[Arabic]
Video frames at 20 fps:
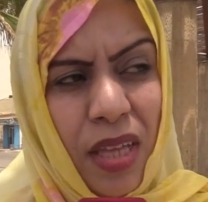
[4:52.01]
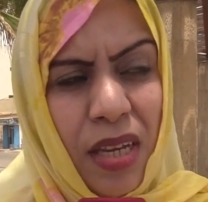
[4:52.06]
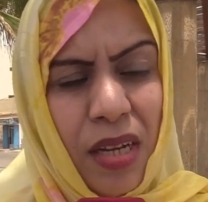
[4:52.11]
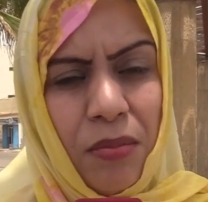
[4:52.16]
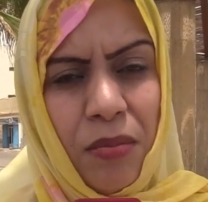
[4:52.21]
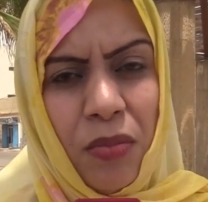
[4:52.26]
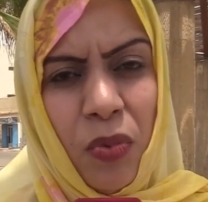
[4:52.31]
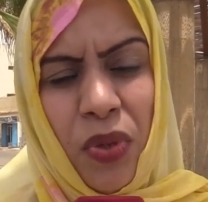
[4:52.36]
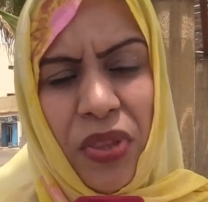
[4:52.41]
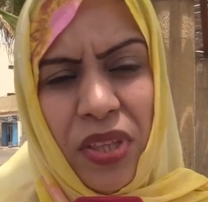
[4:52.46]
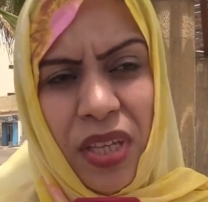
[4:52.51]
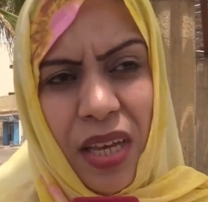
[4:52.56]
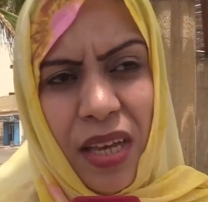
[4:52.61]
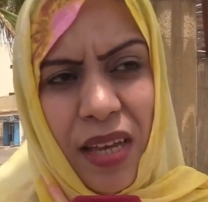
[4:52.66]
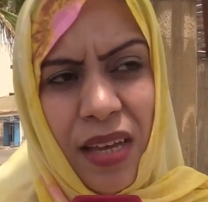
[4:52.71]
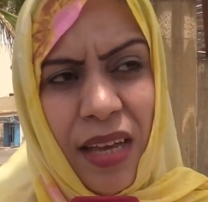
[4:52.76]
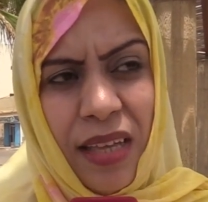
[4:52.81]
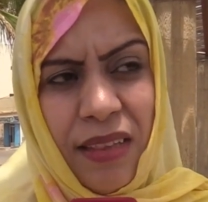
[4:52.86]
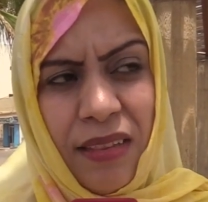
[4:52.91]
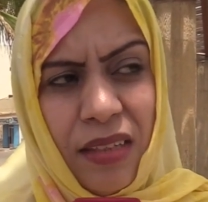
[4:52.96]
طلب
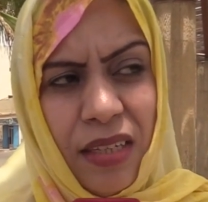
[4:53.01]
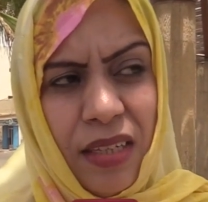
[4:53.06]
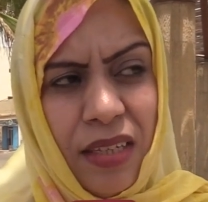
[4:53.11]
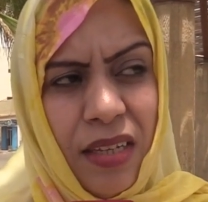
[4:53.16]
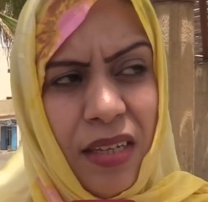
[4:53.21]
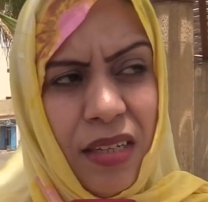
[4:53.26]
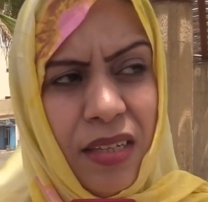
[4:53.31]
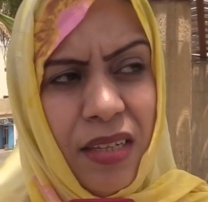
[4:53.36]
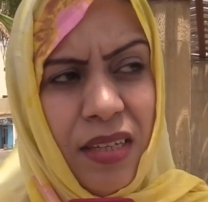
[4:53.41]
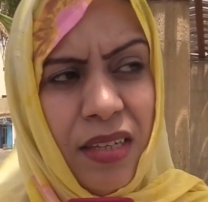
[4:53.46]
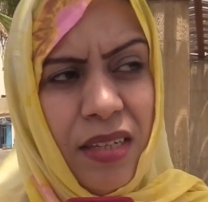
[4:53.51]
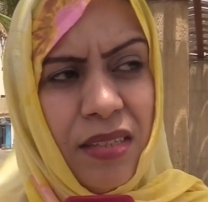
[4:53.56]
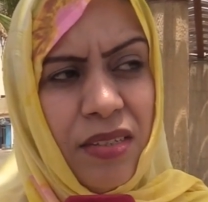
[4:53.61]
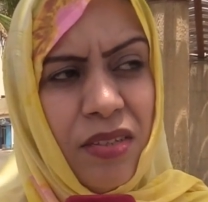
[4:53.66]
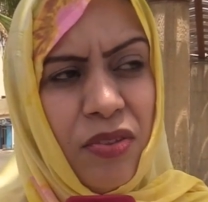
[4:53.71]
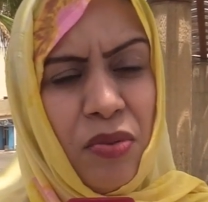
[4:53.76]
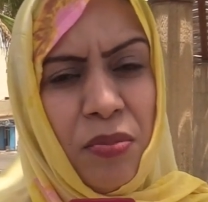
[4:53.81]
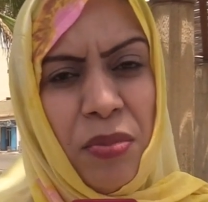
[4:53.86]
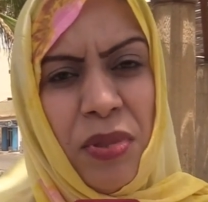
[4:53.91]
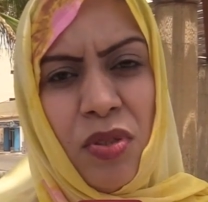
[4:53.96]
وثيقه خطيه
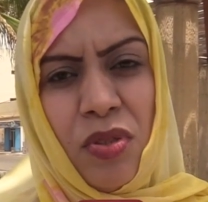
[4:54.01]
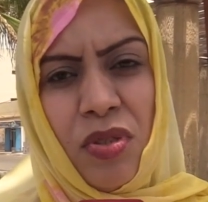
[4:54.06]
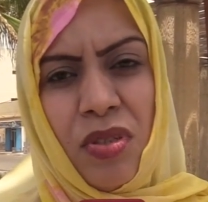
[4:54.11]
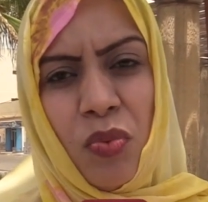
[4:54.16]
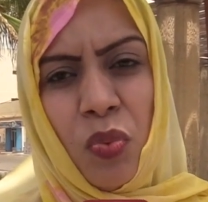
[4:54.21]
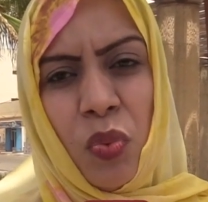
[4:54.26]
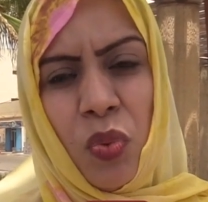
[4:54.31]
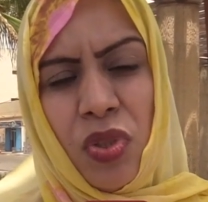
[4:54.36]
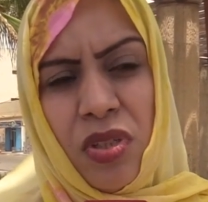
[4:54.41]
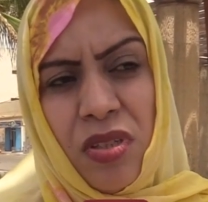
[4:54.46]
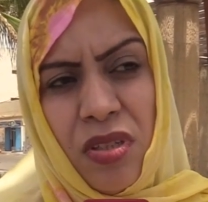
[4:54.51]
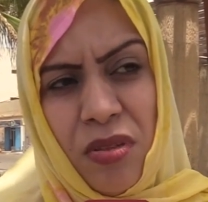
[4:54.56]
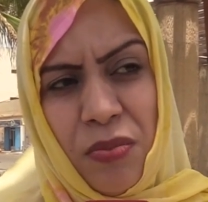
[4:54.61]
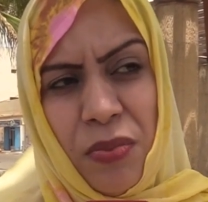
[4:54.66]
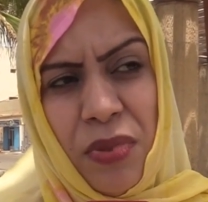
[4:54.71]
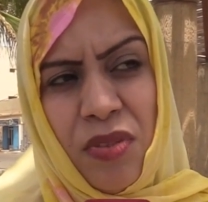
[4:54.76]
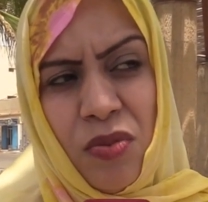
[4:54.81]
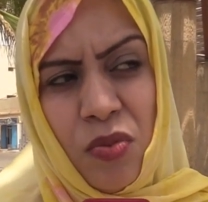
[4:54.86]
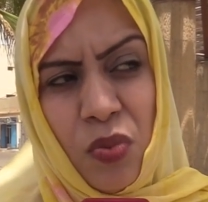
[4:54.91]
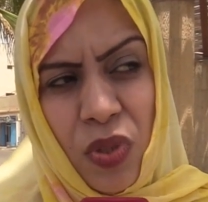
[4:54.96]
تثبت
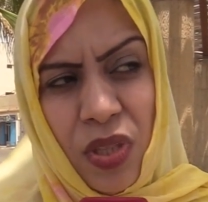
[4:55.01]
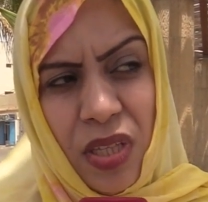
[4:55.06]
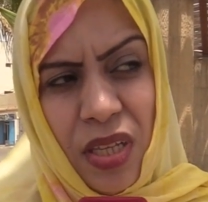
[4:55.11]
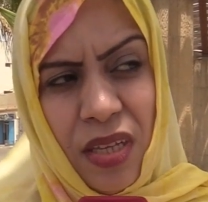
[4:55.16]
وتثبت